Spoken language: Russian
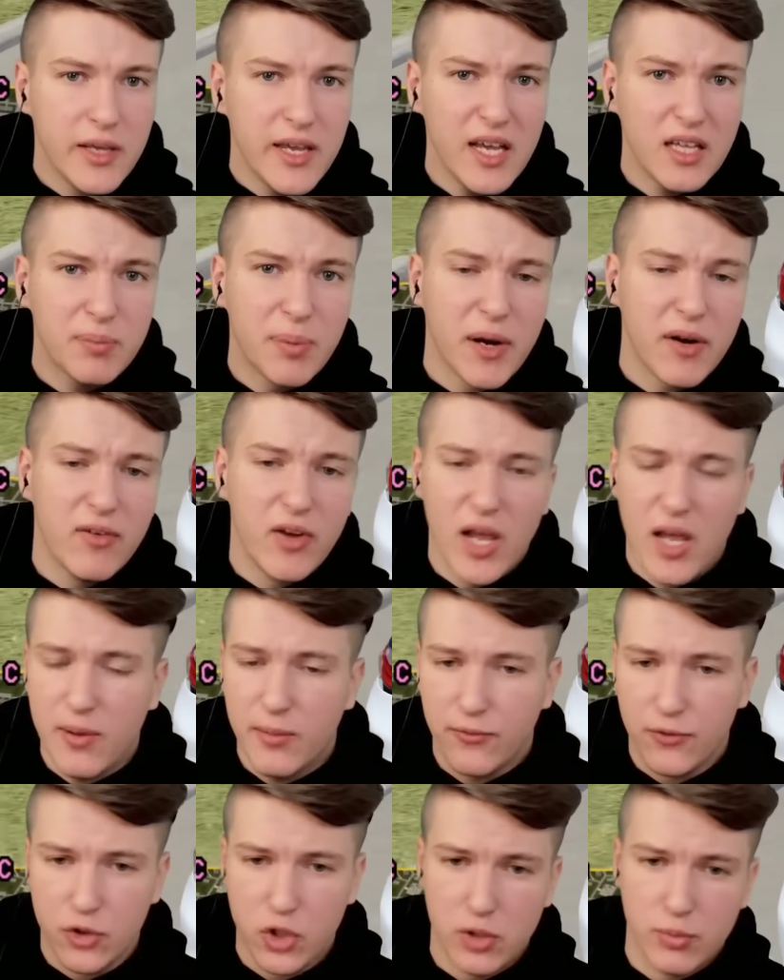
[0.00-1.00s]
И
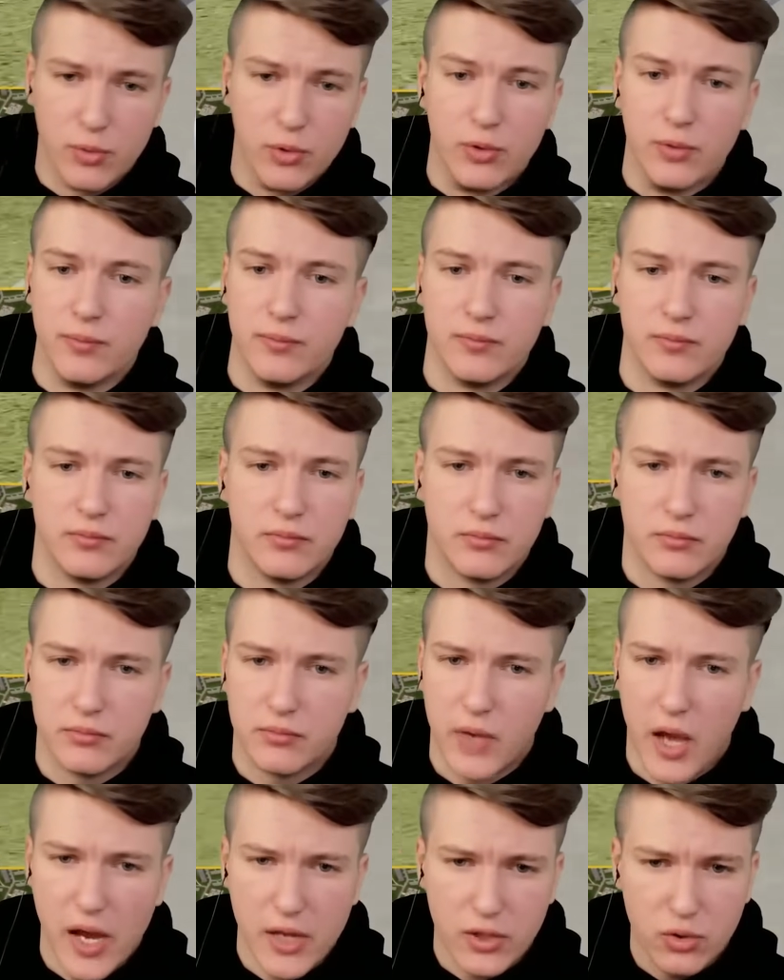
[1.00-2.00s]
отправляем в тюрьму.
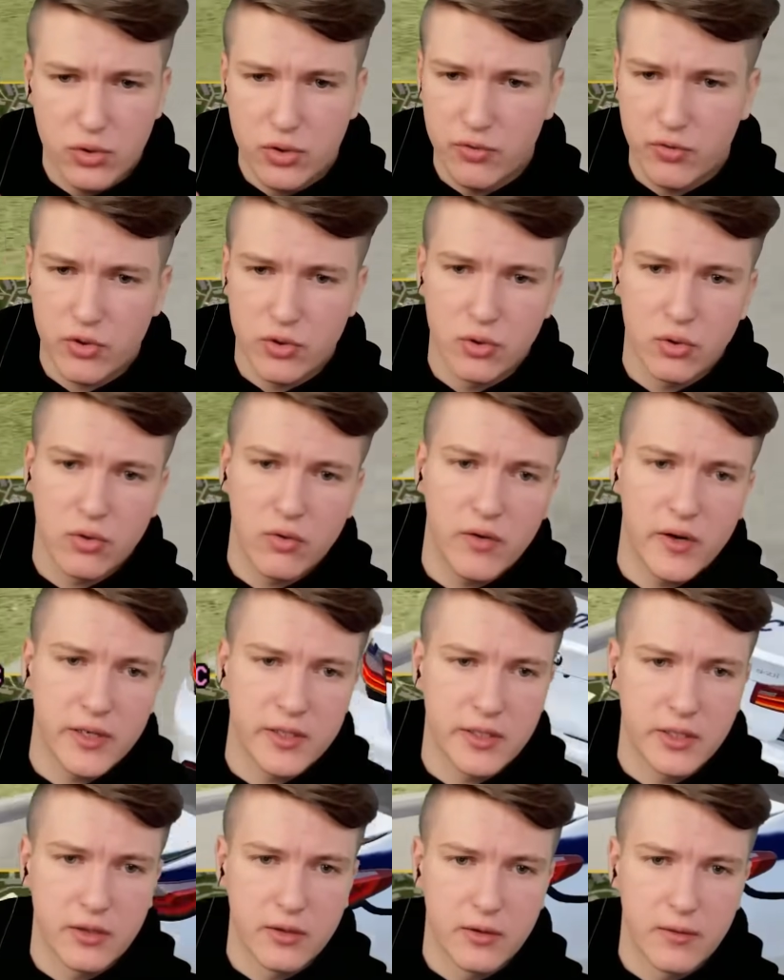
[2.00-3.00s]
Одну звезду
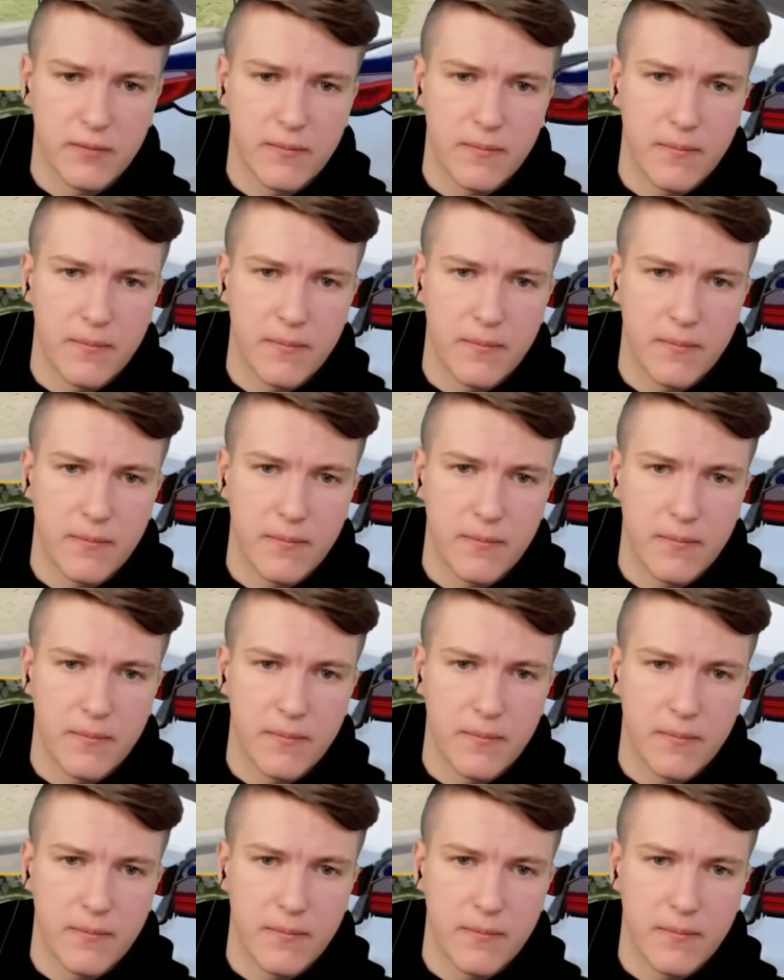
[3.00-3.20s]
хватит.